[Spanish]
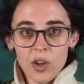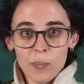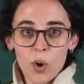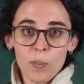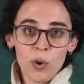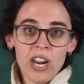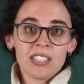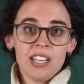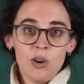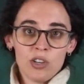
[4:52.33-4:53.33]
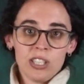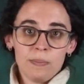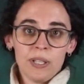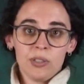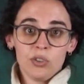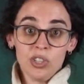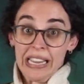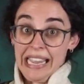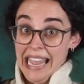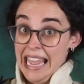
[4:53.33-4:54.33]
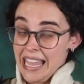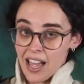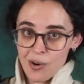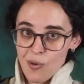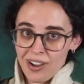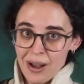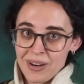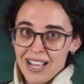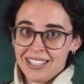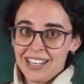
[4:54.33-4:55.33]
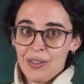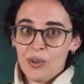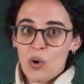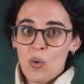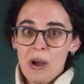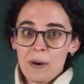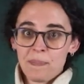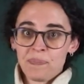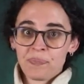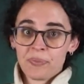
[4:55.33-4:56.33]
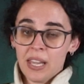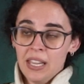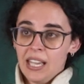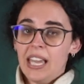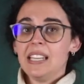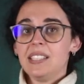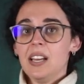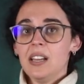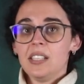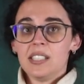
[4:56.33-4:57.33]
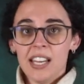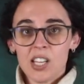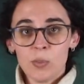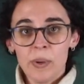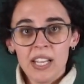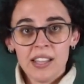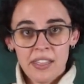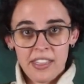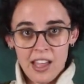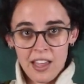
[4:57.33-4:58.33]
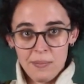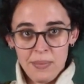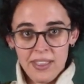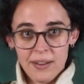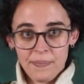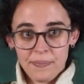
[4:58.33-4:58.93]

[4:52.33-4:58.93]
por ponerse en los zapatos que ella nunca habría tenido que ocupar. Esa sería su penitencia en vida.